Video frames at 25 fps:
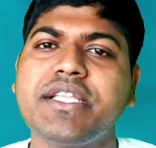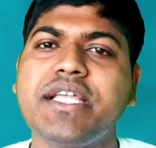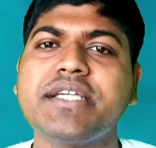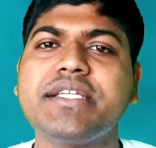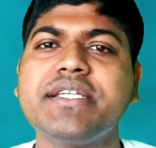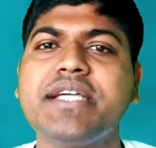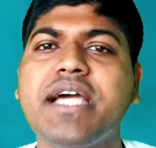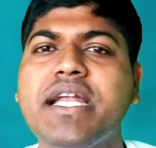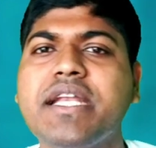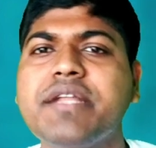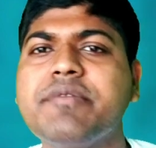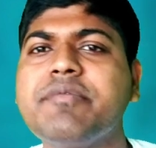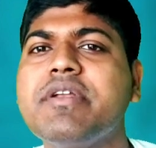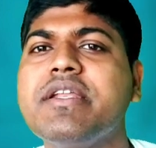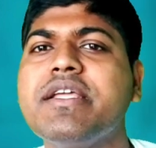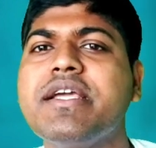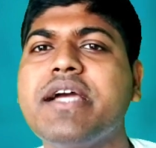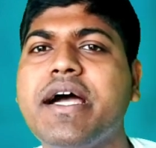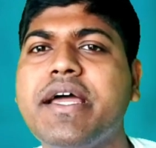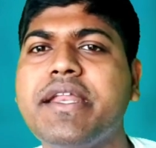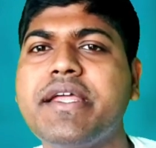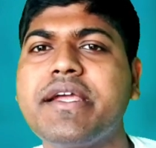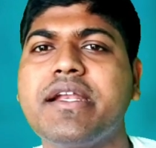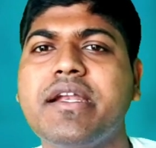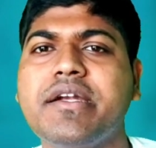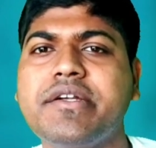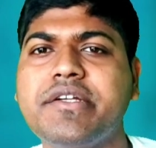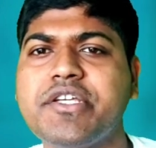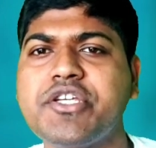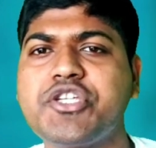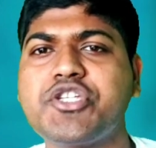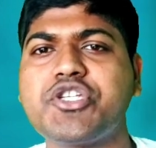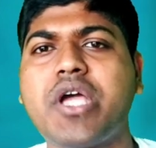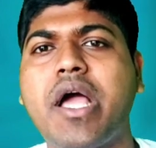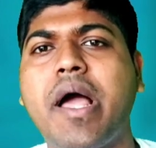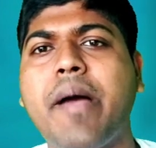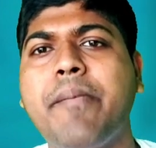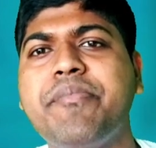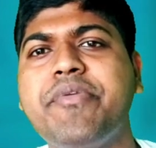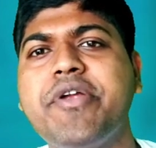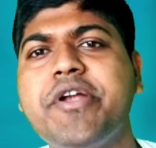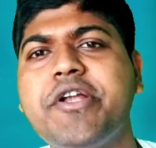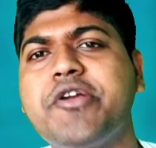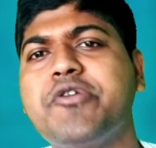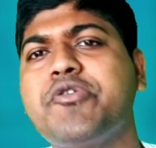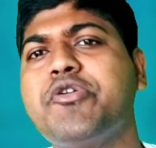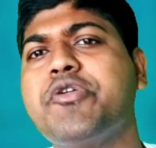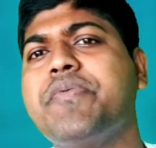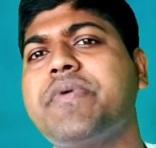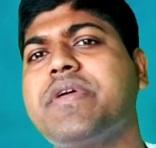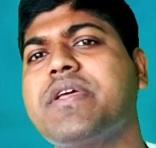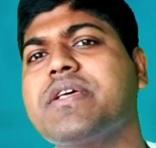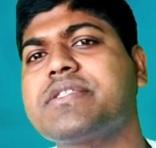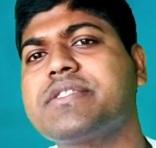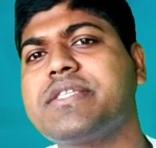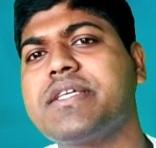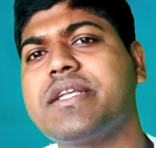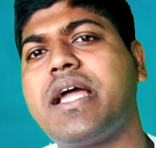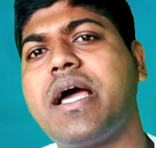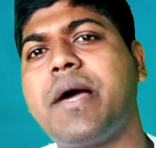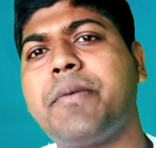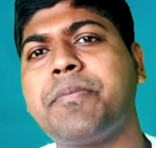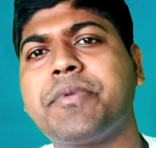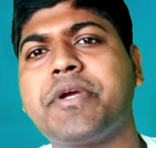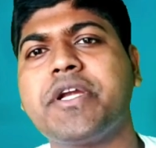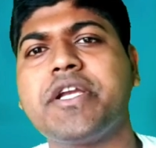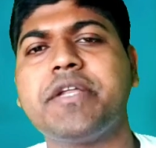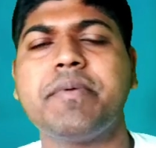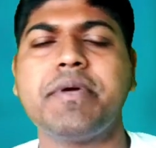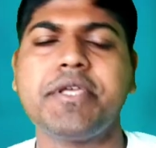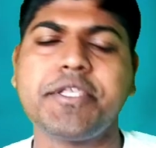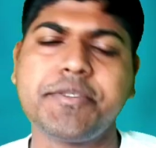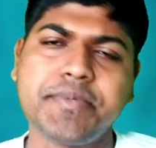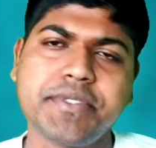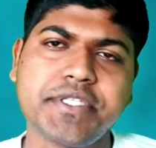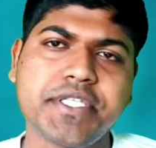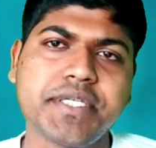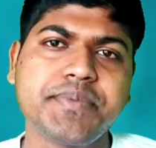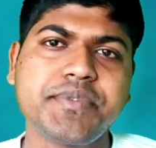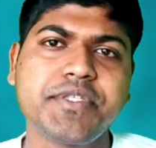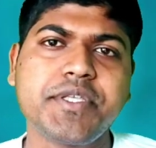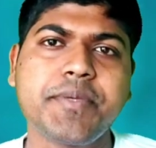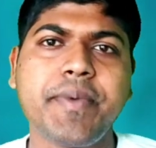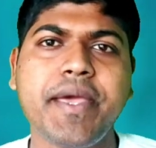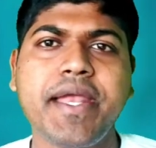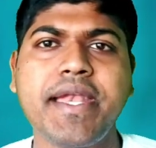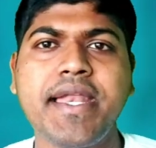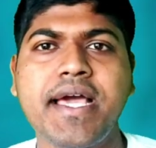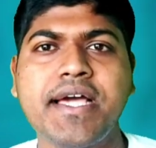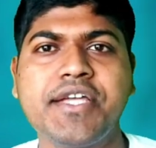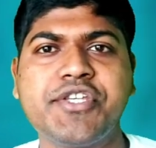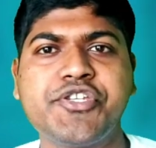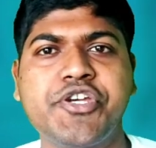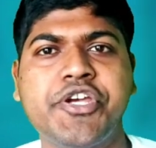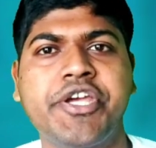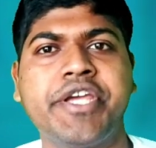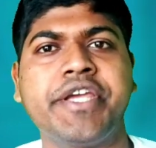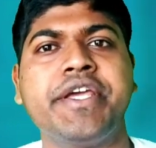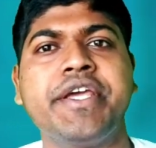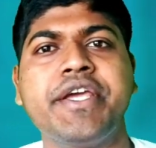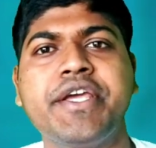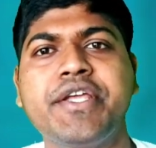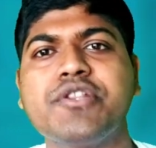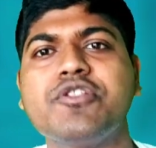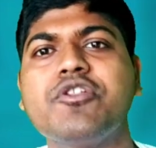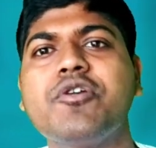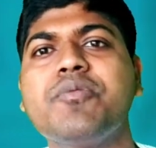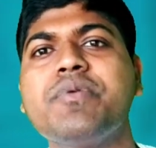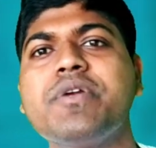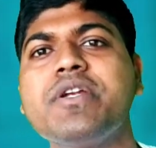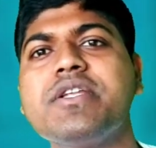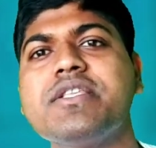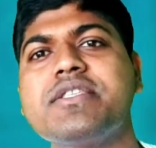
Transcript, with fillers: ताकि आने वाली हर एक लेटेस्ट अपडेट नोटिफिकेशन आपके डिवाइस में सबसे पहले आ जाए तो